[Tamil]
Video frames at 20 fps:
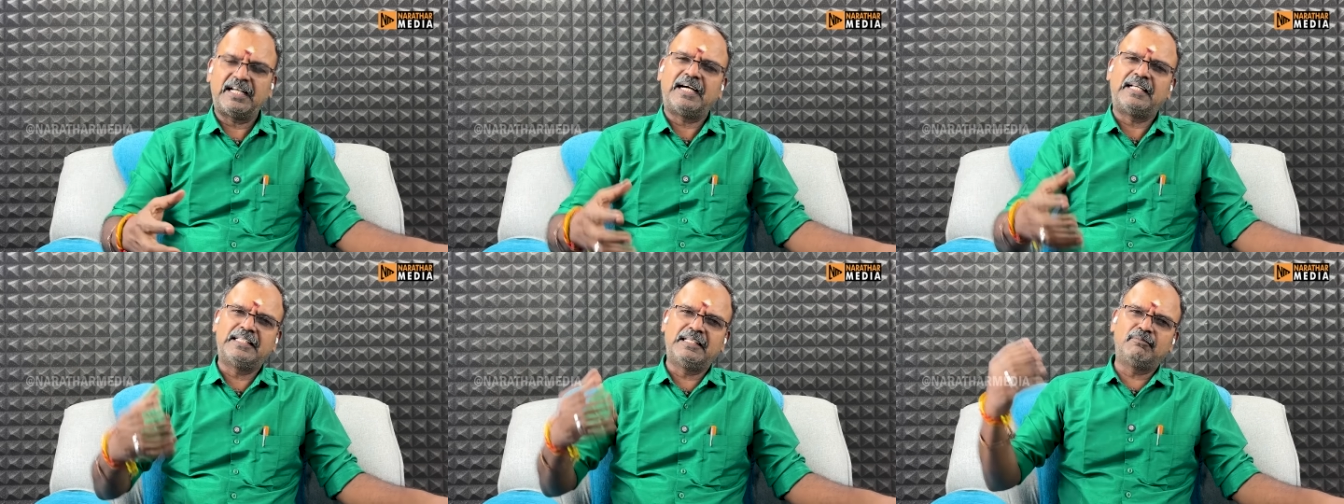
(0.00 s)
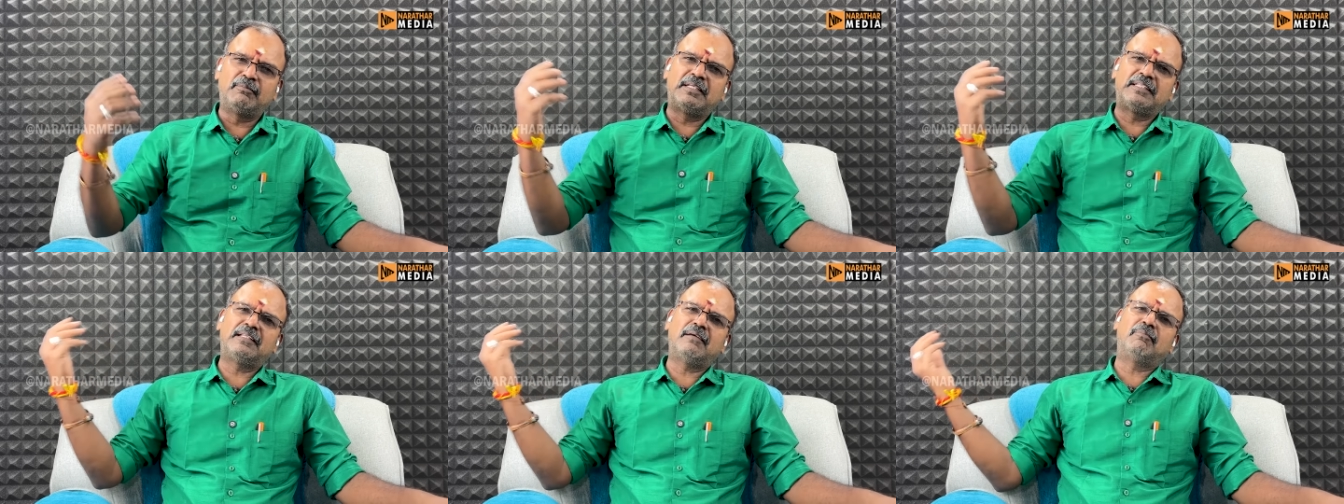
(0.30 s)
அதே
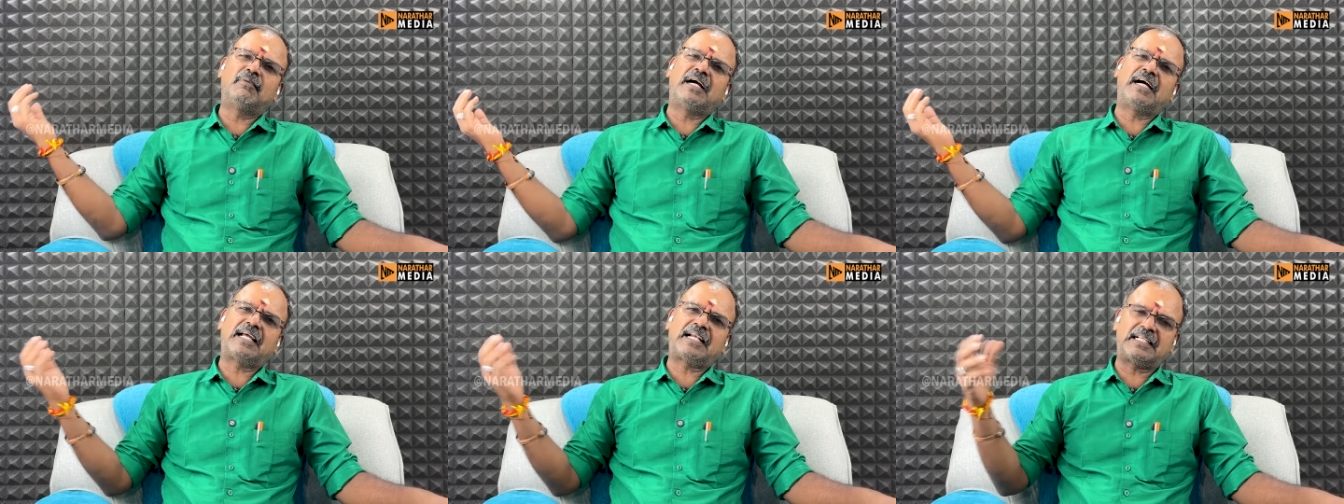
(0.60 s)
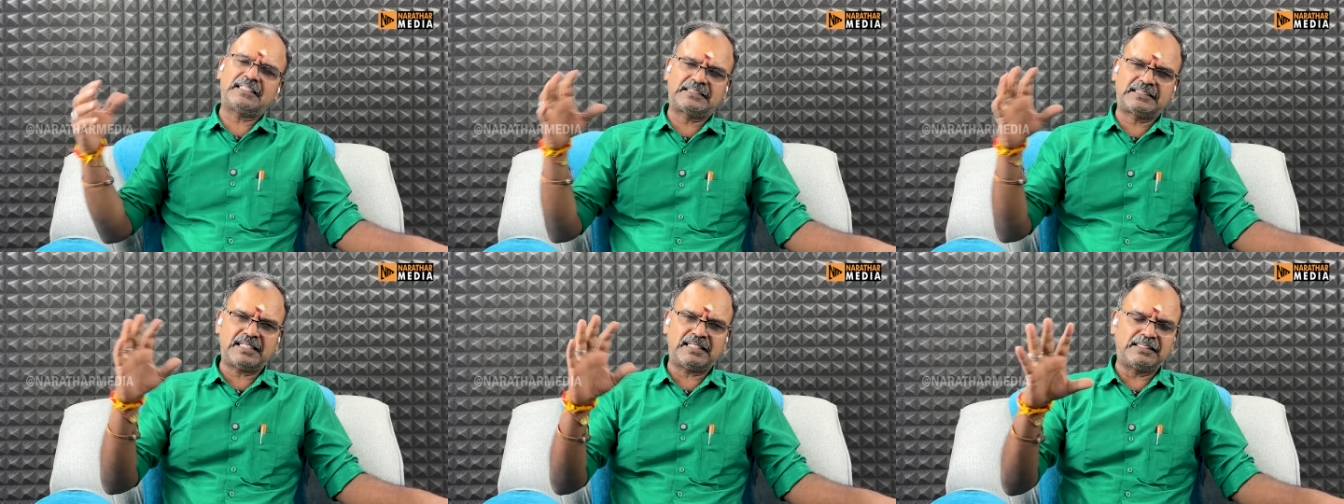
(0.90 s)
மாதிரி தான்
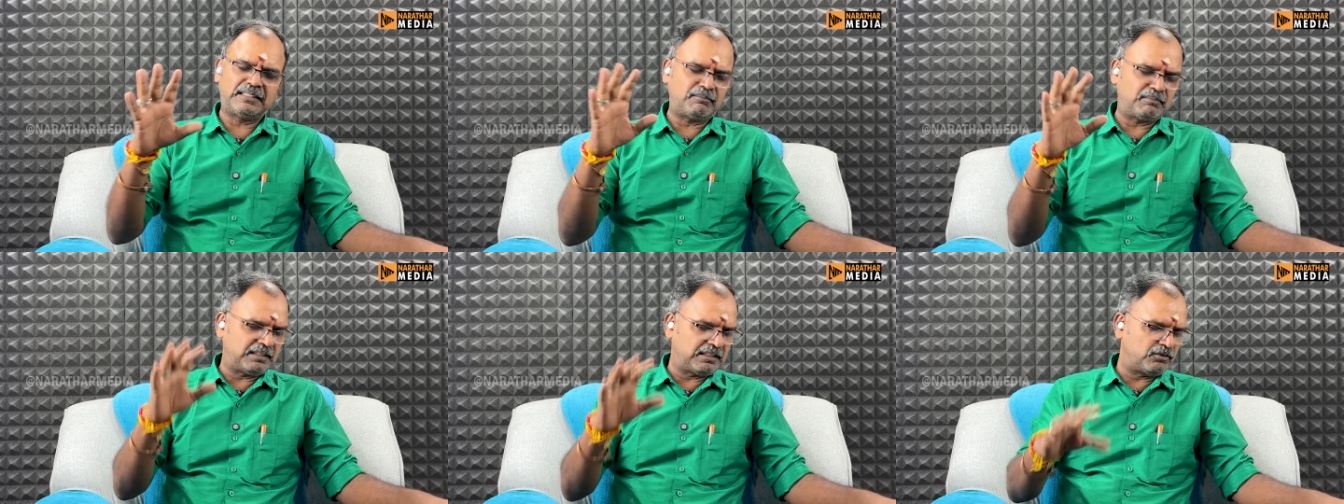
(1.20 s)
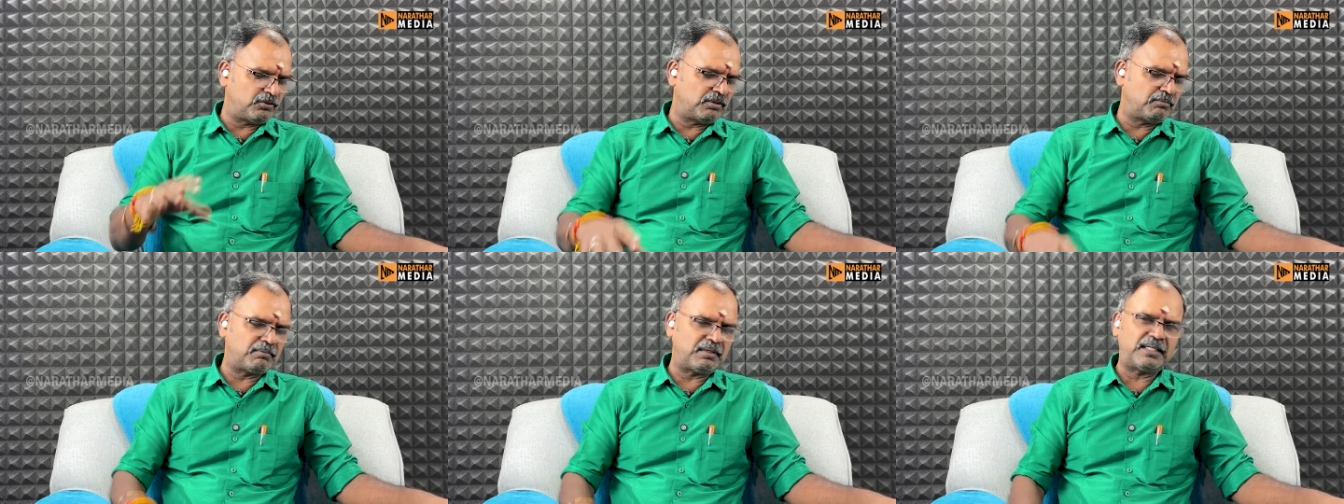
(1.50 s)
மகாராஷ்டிரா அந்த மாதிரி
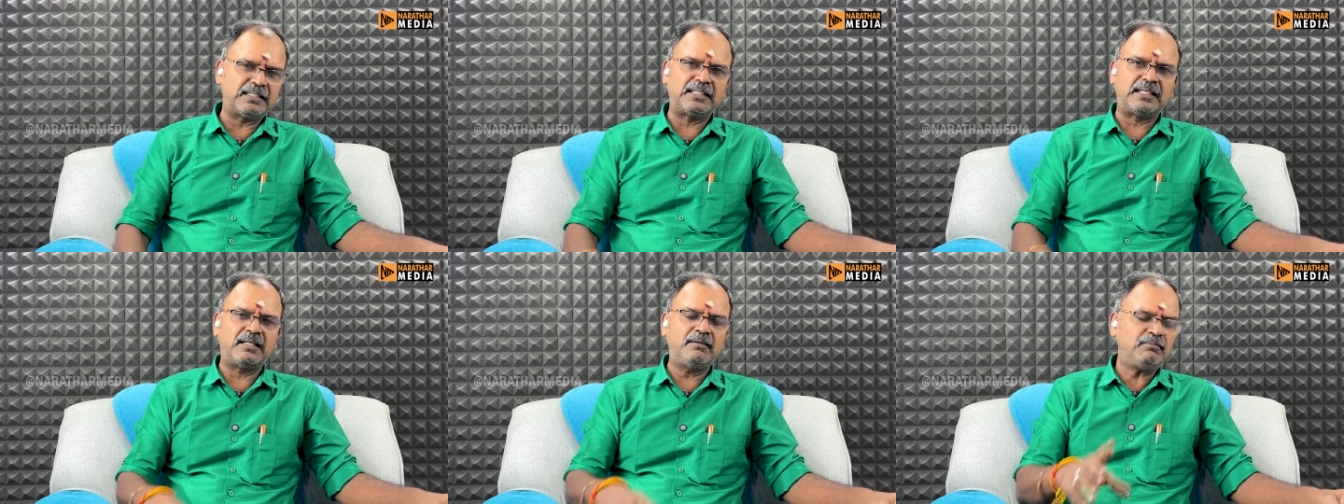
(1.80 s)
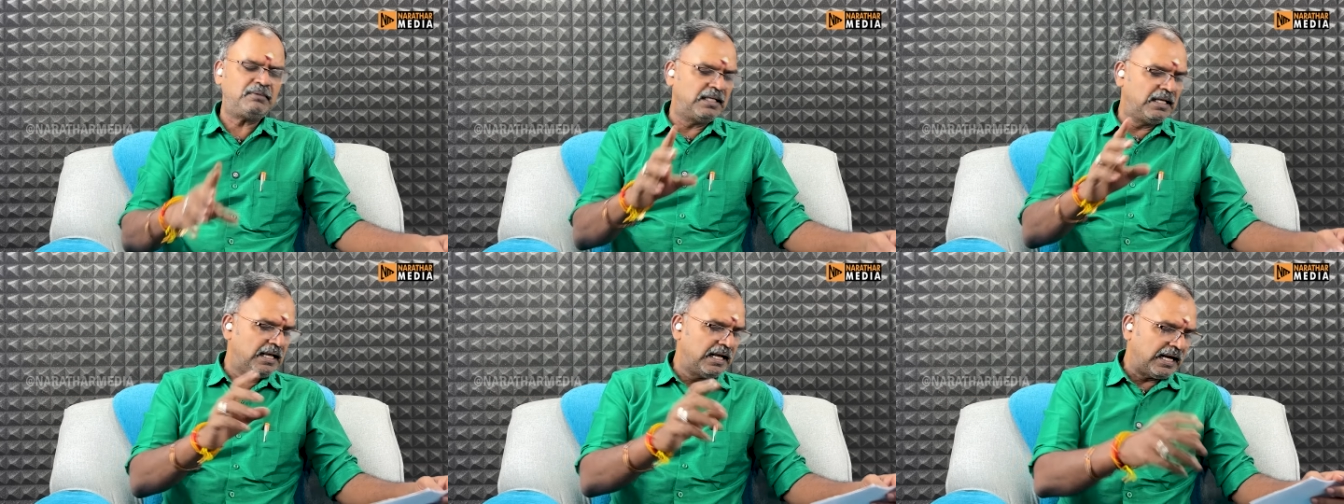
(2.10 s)
ஒரு மாநிலம்